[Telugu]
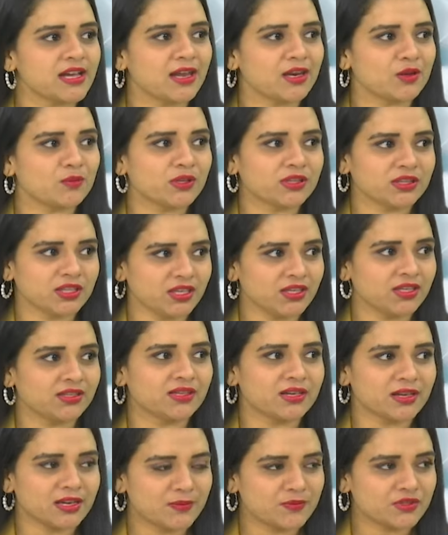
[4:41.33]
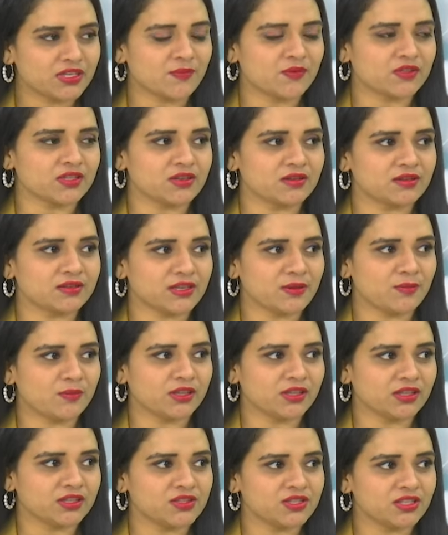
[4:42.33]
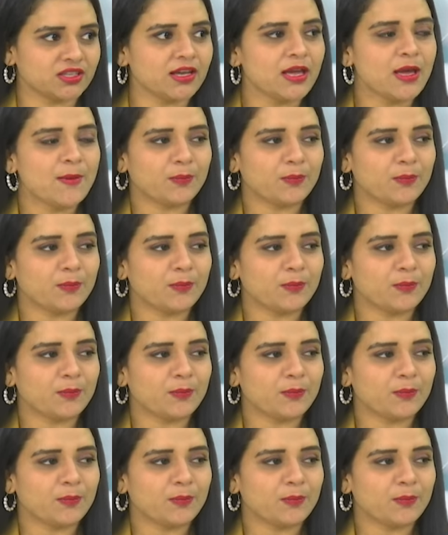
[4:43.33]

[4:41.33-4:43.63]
చాలా మంది ఈ నిద్రలేమి సమస్యలకు సంబంధించి